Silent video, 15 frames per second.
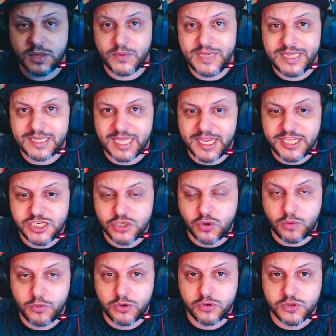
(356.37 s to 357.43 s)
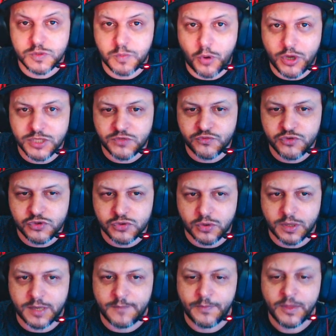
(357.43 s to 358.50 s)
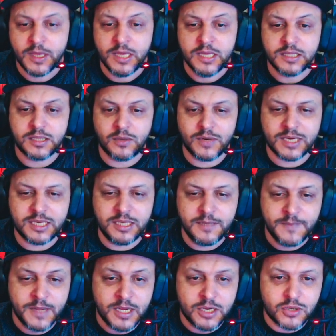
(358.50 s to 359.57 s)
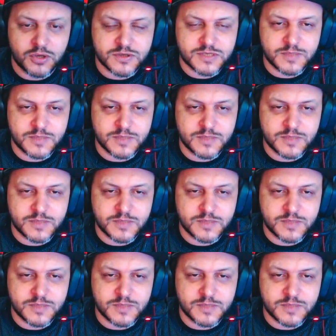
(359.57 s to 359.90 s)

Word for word: não entende como que os mods funcionam. Então aqui nós